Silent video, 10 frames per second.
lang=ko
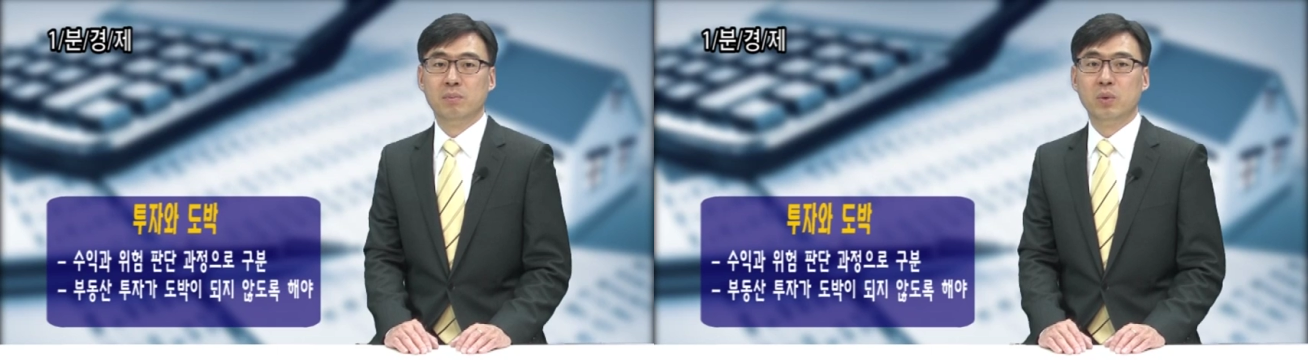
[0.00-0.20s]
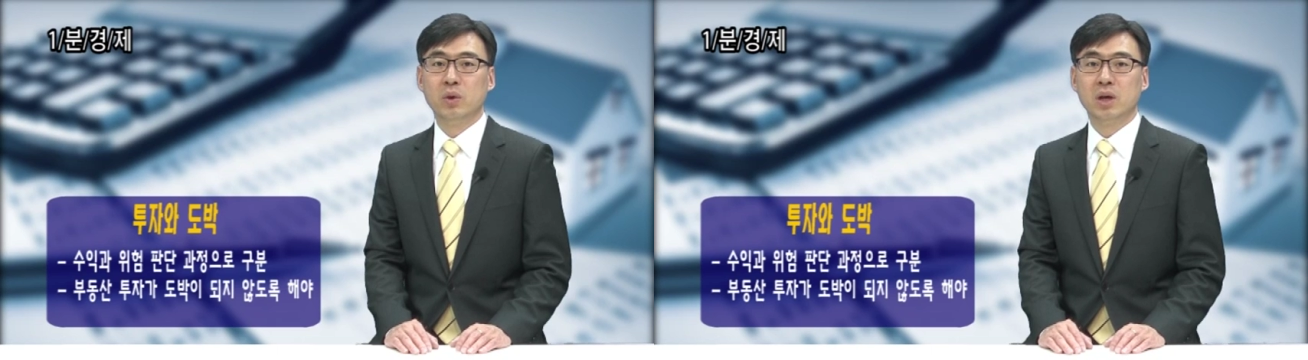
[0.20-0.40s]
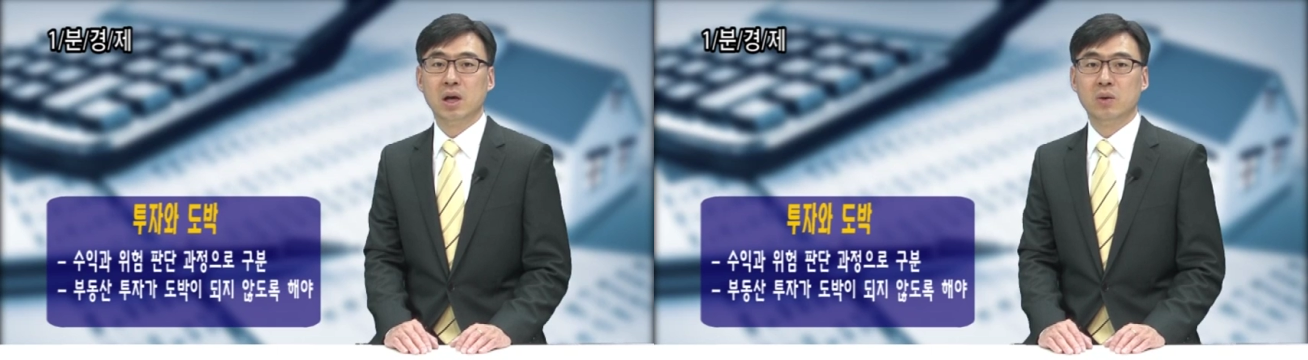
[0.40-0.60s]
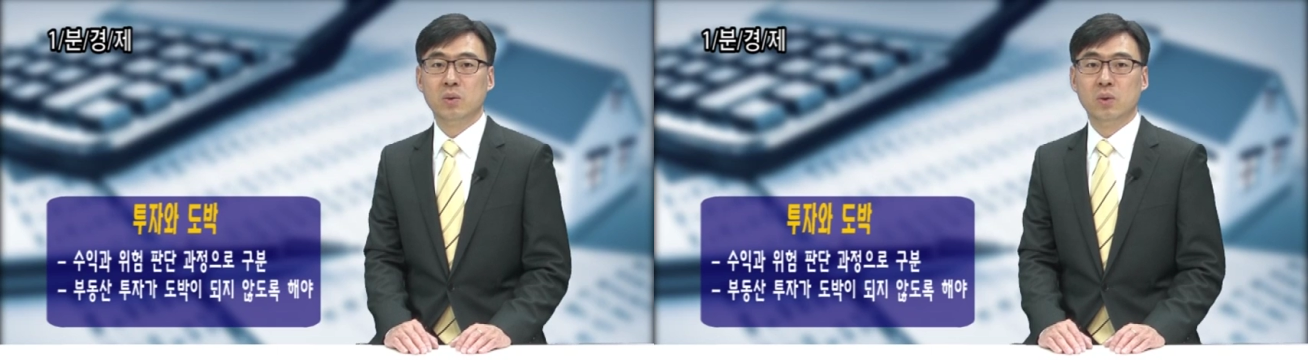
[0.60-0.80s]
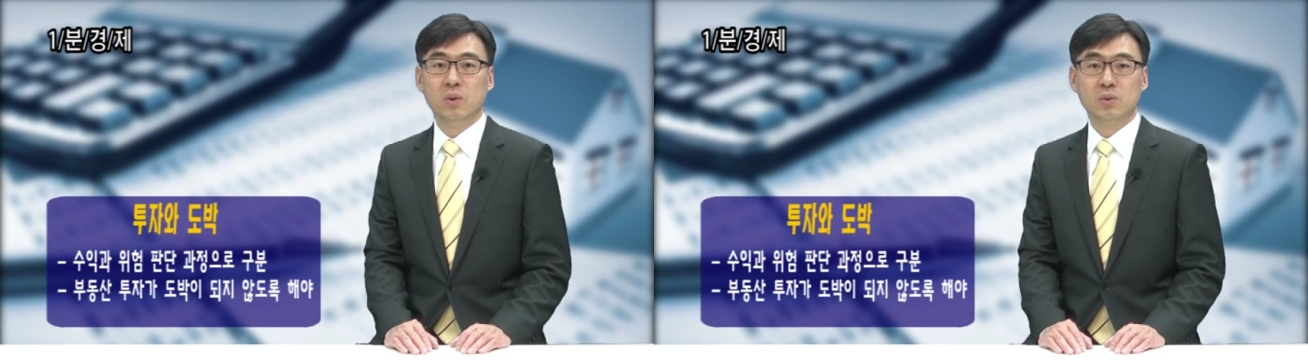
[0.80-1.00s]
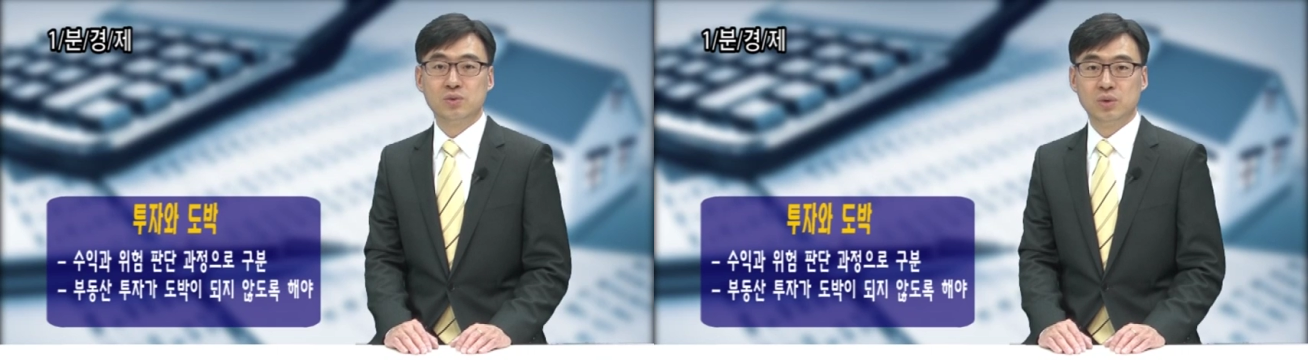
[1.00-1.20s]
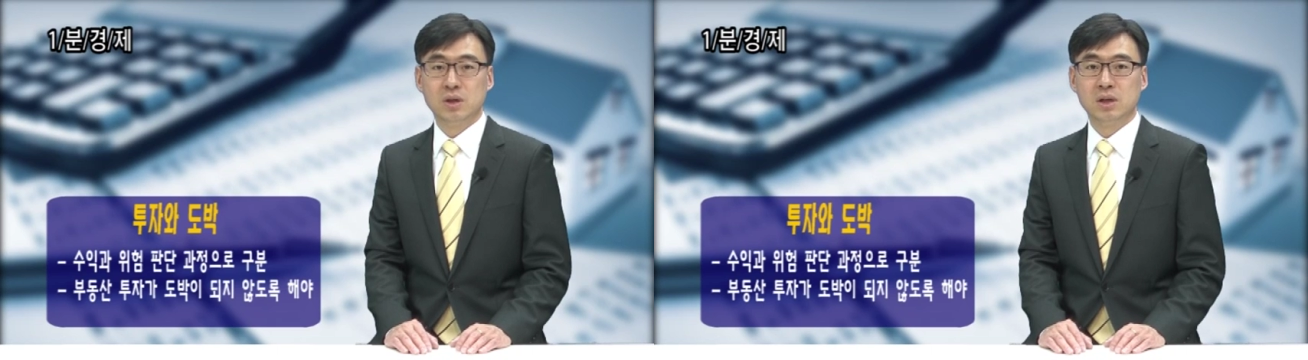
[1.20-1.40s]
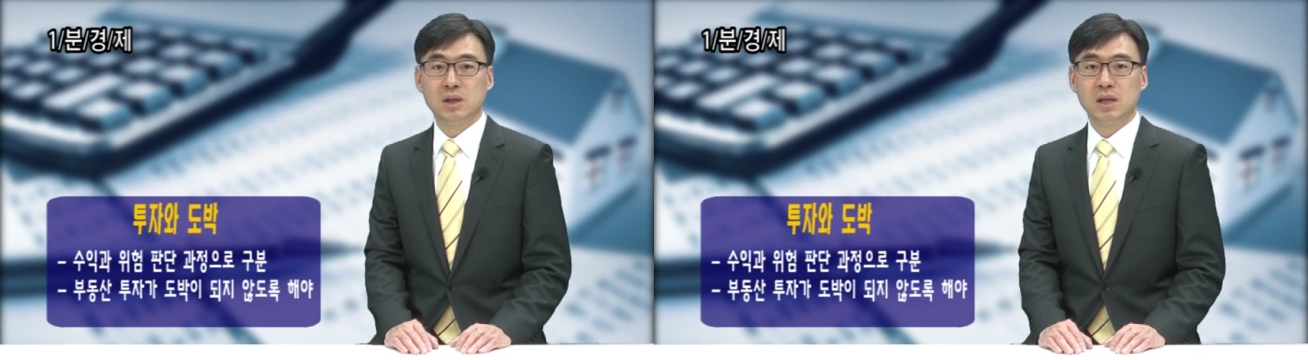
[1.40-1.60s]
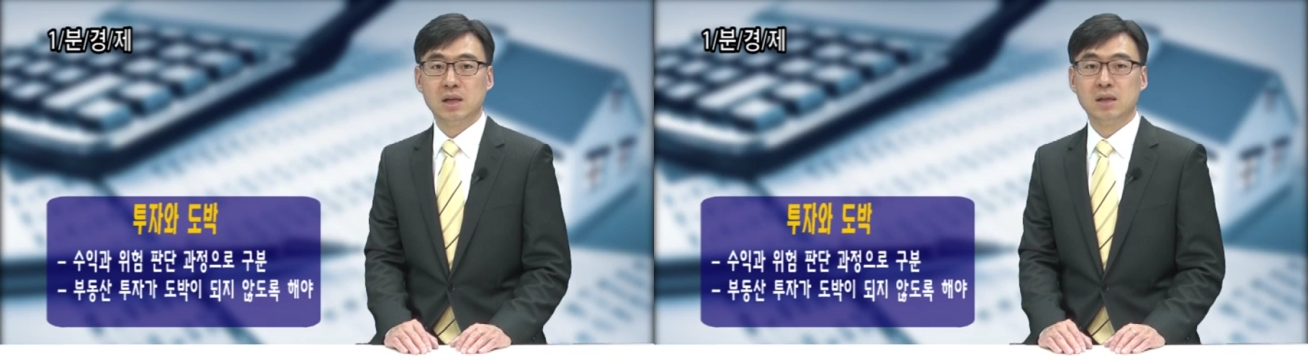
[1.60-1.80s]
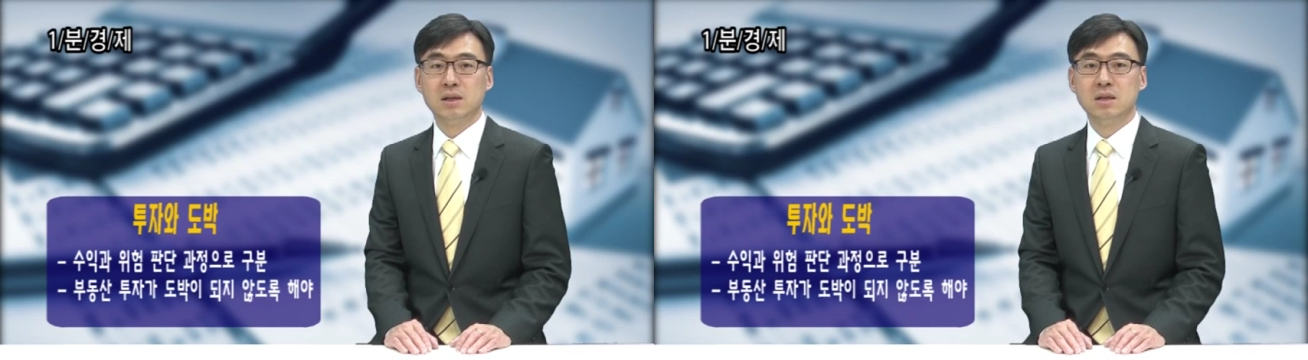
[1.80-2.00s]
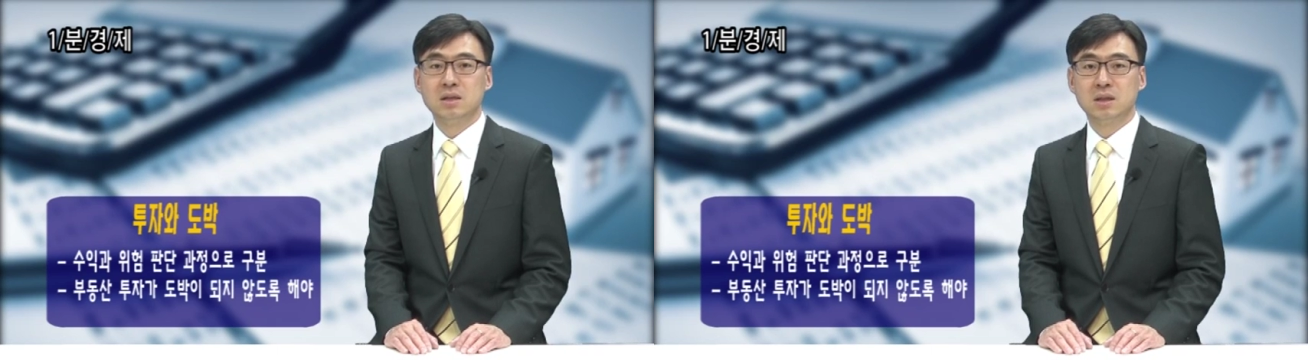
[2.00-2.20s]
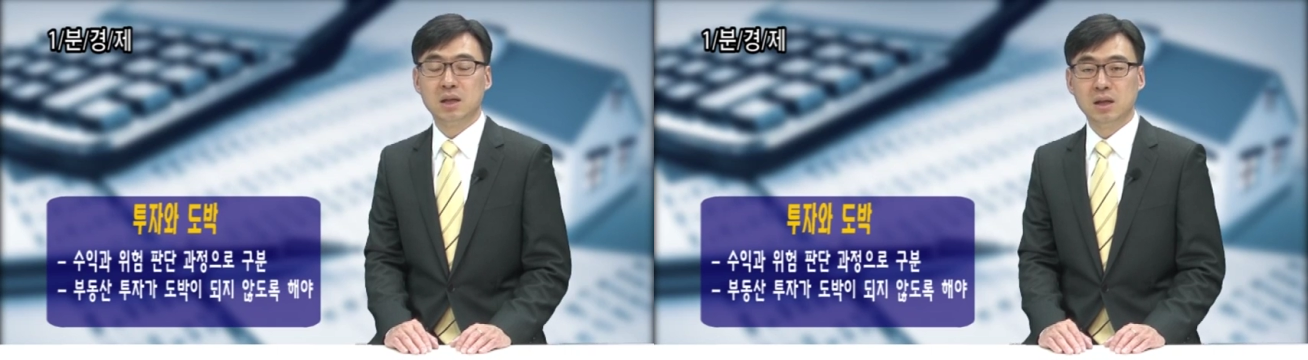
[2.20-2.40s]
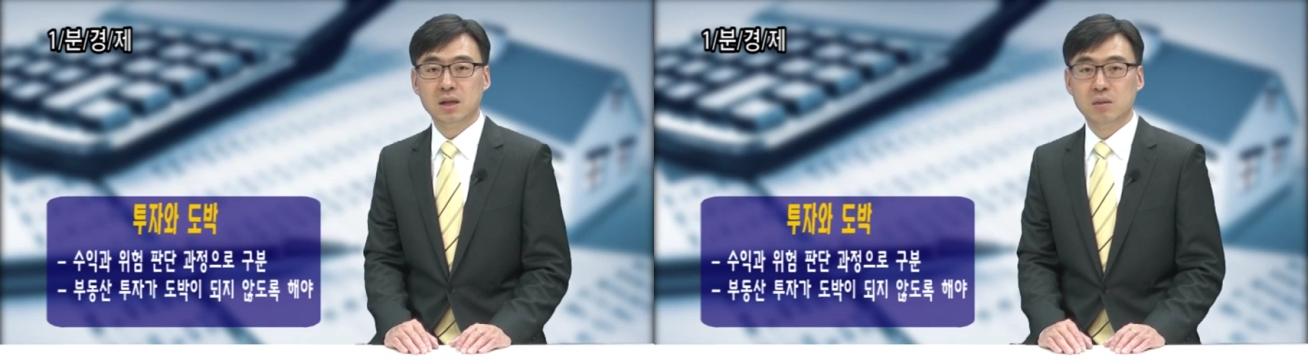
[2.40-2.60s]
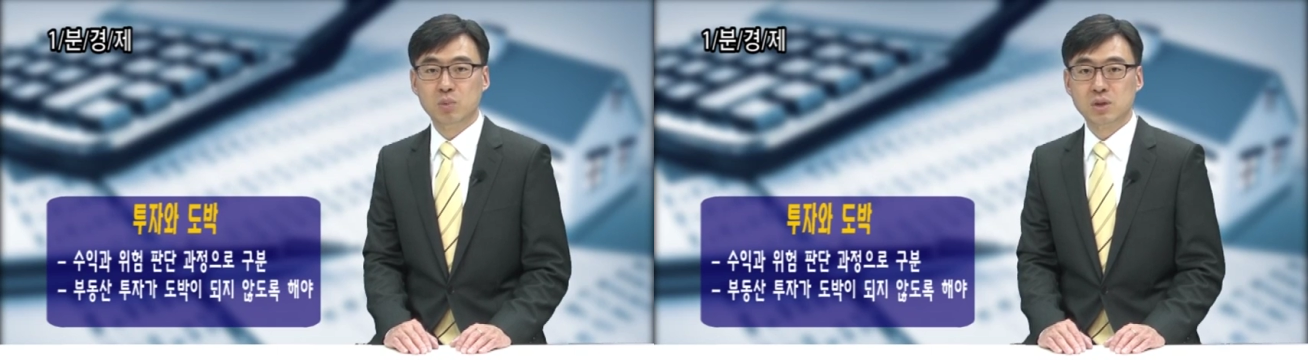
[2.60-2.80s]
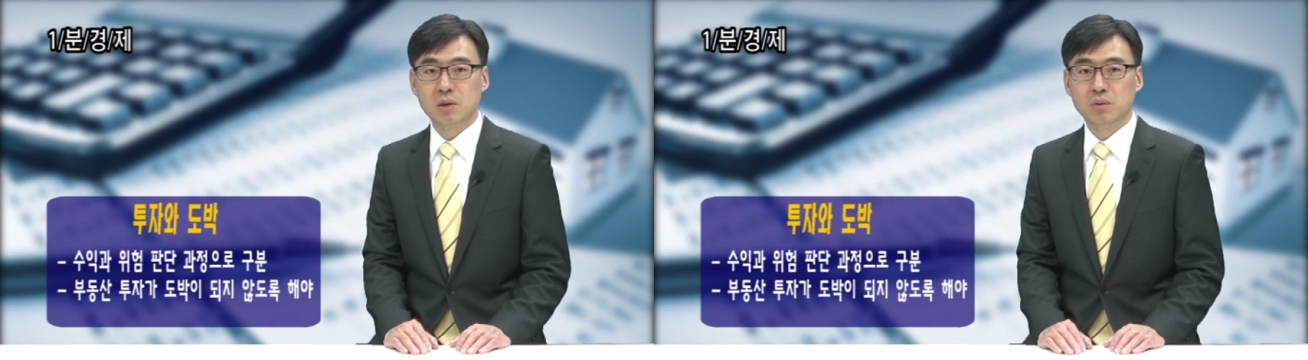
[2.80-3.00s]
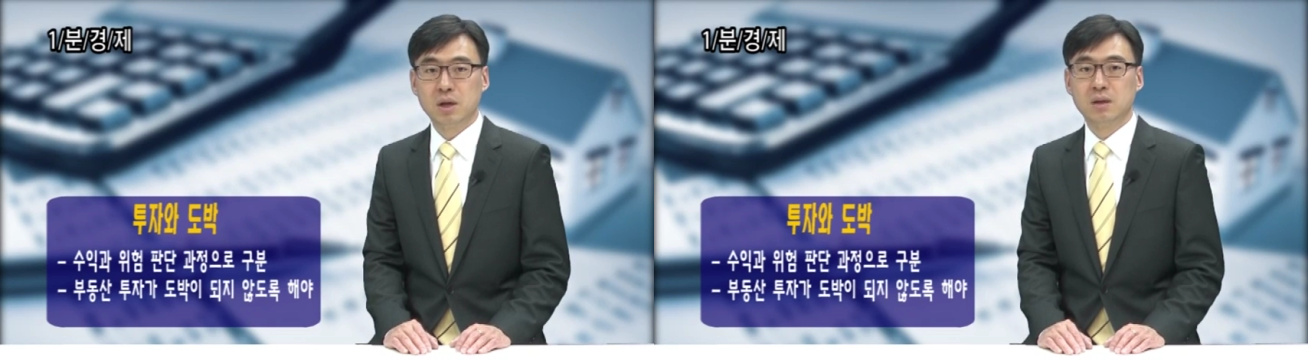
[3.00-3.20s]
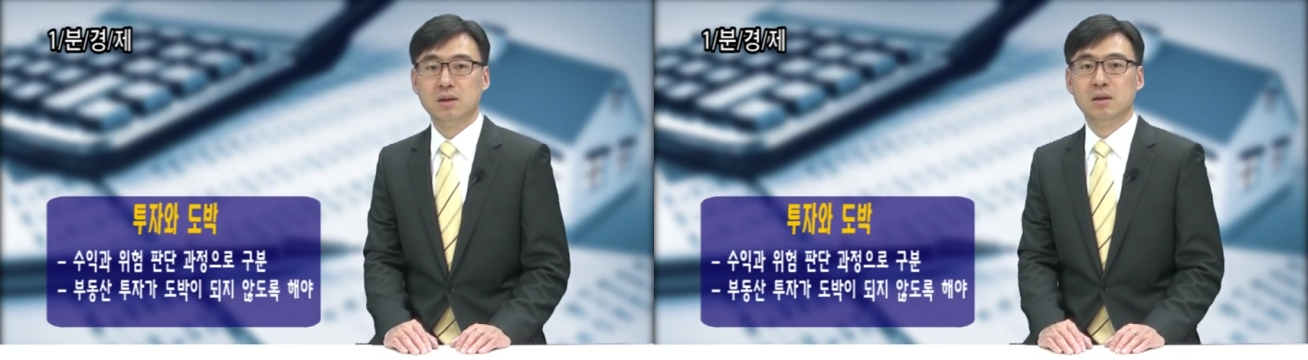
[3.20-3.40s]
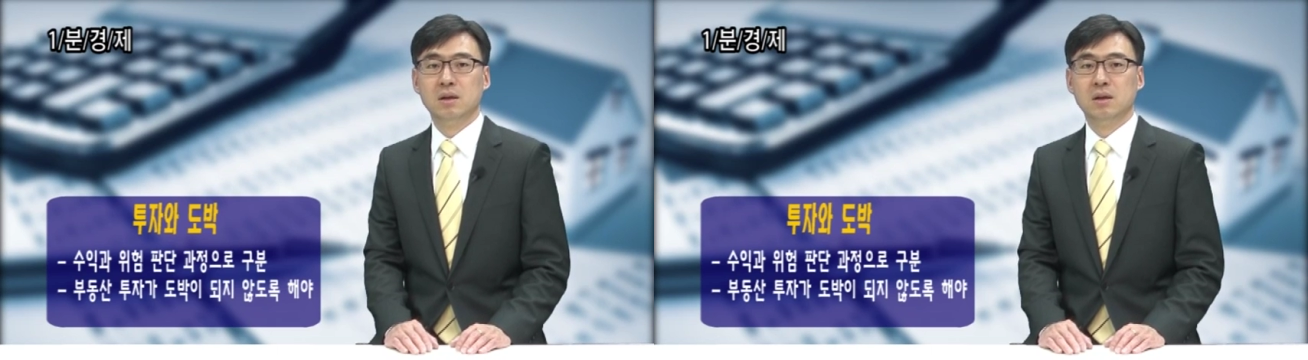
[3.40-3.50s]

포기하고 수익을 기다린 시간에 대한 보상과